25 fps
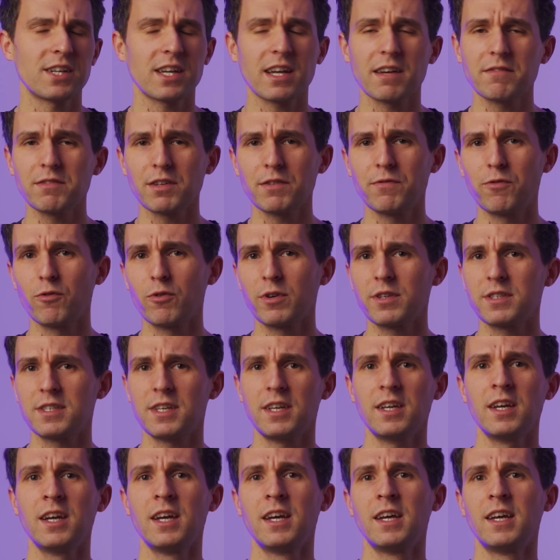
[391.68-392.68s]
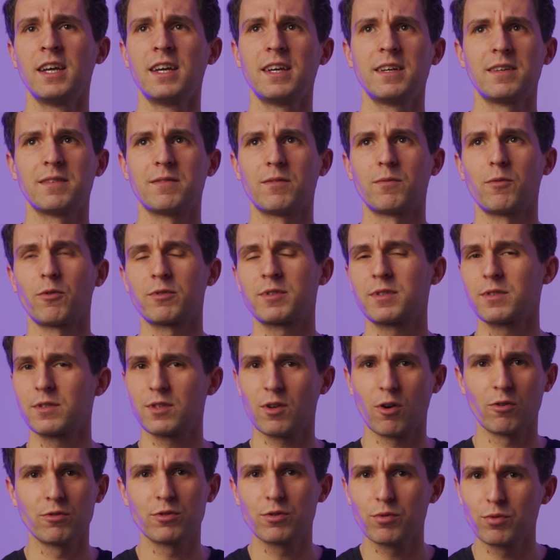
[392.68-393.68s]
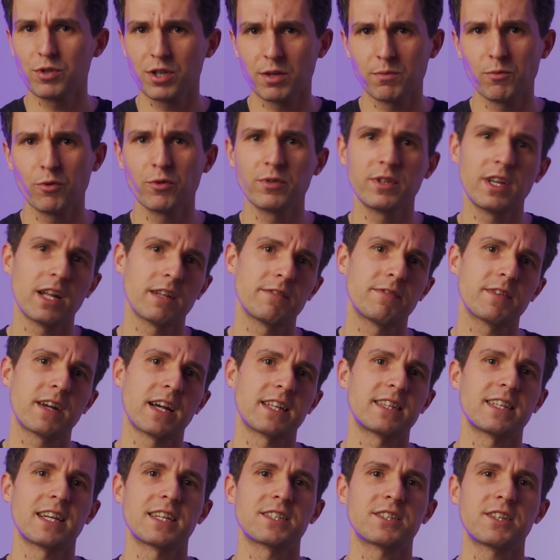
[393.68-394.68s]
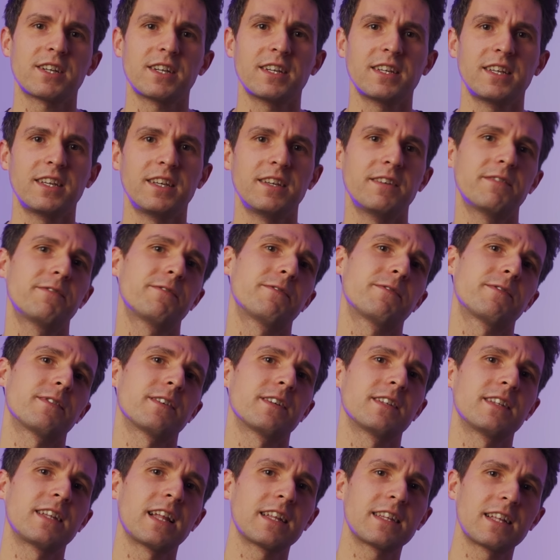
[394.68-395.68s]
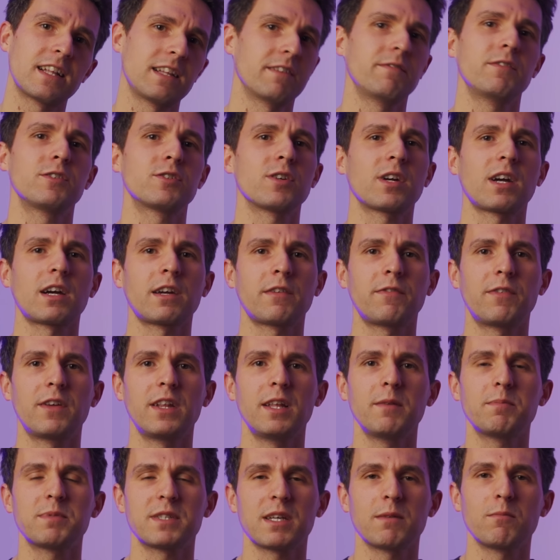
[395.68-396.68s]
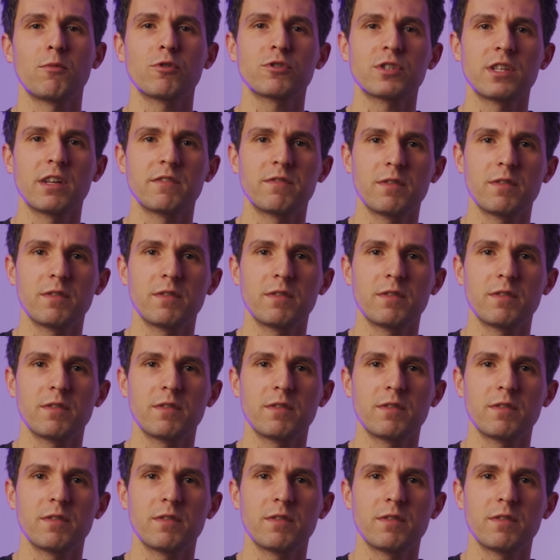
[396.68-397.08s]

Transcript: ciekawych funkcji skończył się mundial w Katarze i w, na telewizorach Philipsa można